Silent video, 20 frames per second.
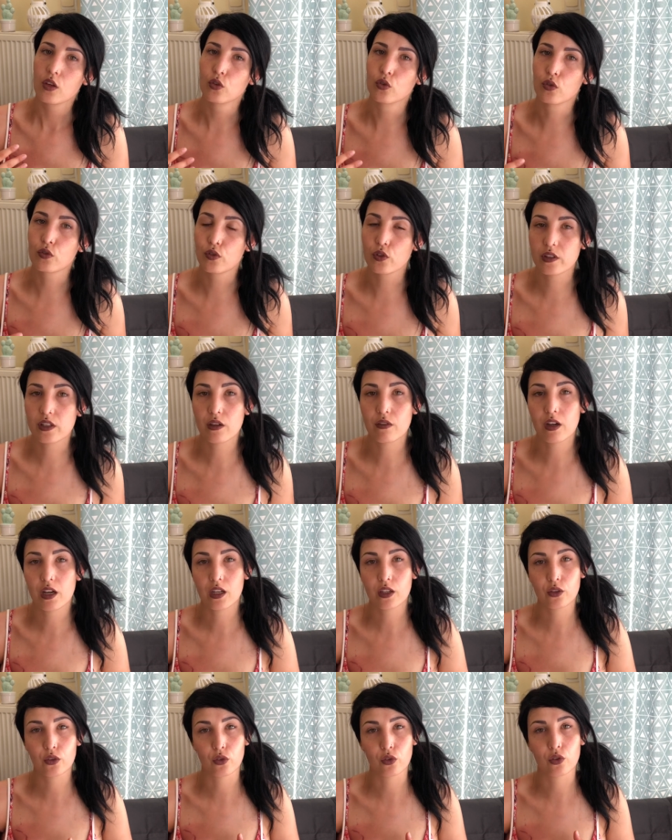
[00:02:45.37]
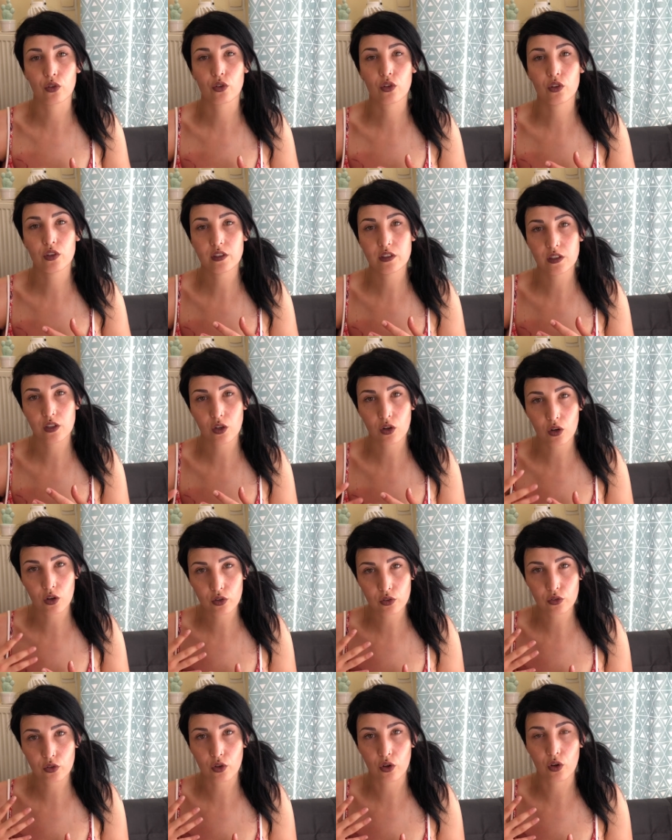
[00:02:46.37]
Donc faut savoir que quand il
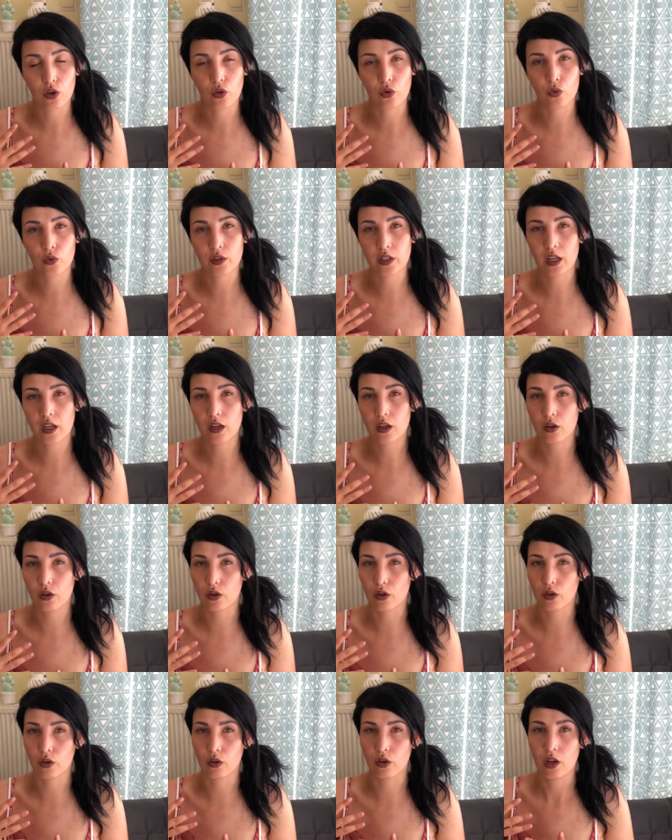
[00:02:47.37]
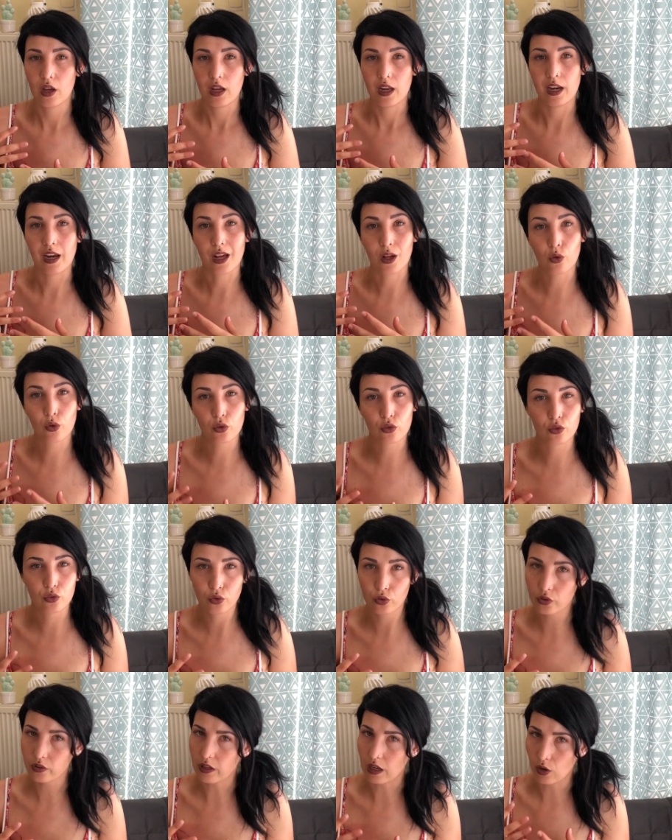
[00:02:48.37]
rentre, on a euh, la grosse
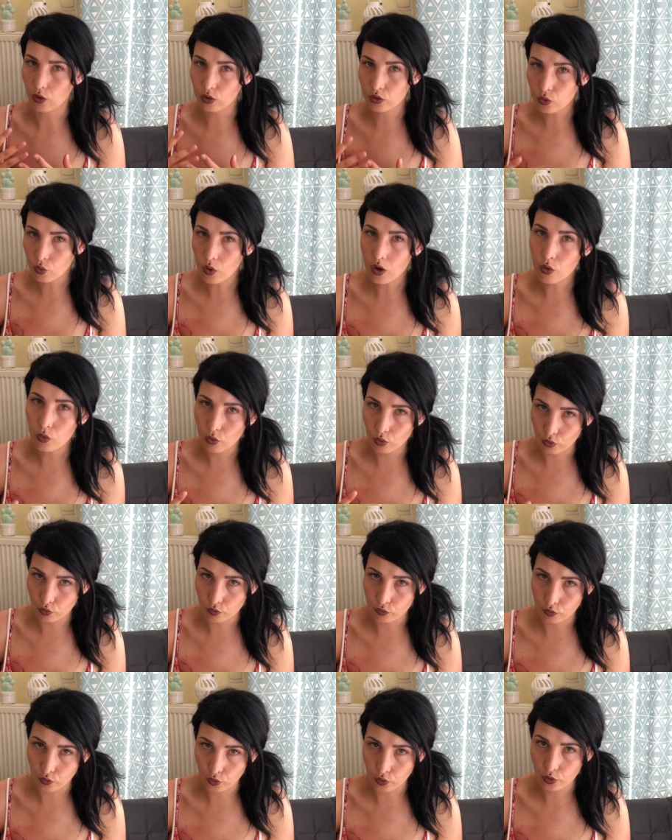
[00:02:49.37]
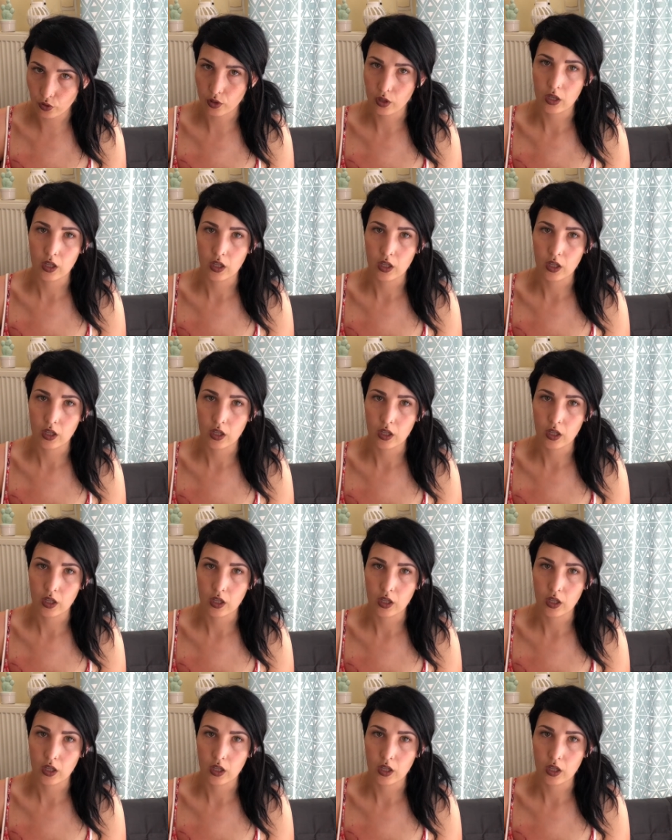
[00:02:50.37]
dose à l'endroit où on le veut.